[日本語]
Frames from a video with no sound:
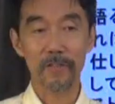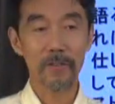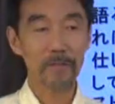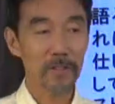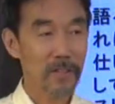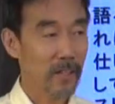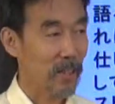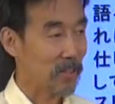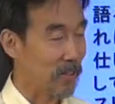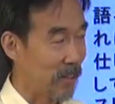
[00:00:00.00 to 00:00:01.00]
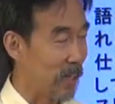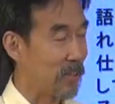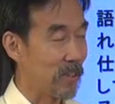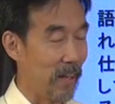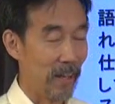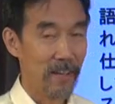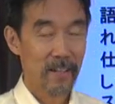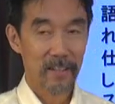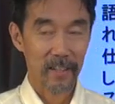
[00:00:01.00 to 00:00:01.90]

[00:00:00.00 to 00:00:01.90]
てそのクリスチャンたちに対して